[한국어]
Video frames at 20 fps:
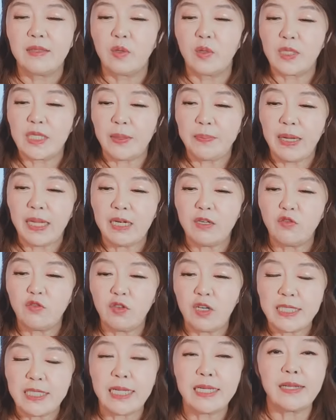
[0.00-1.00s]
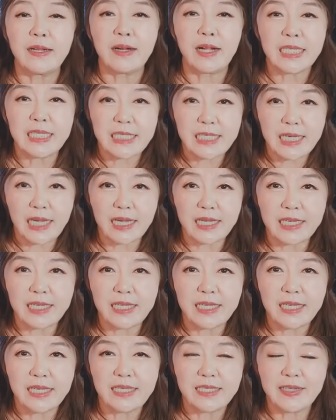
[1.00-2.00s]
또 재판을 둘러싼 여러 가지 이야기
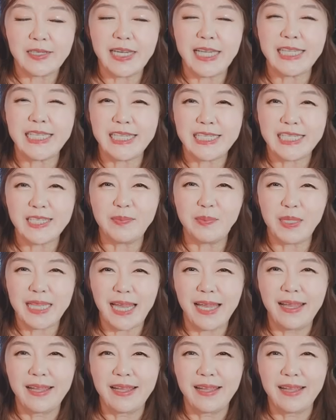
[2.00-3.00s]
전해드렸습니다.